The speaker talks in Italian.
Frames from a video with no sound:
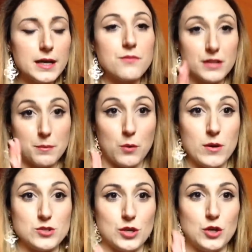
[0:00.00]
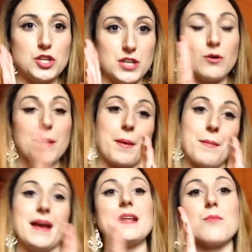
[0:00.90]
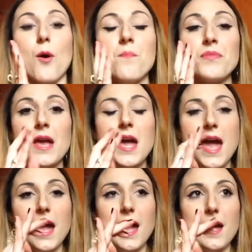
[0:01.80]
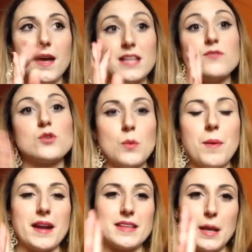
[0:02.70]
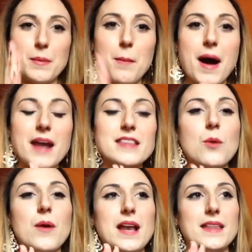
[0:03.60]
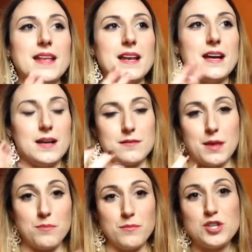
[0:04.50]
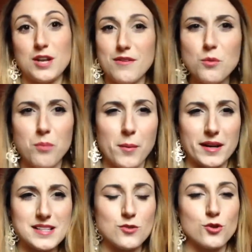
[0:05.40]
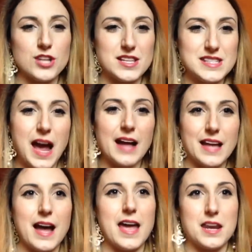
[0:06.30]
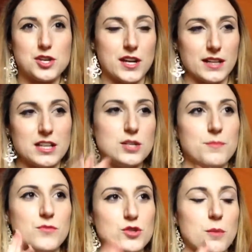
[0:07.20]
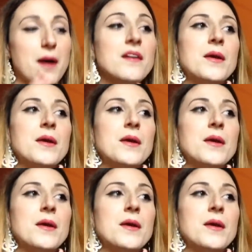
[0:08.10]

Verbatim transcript: infatti per questo che io dicevo che per me il libro eh, è diviso in due parti. La prima parte è quella del... che mi ci rivede un po' perché essendo scienziata e ricercatrice, insomma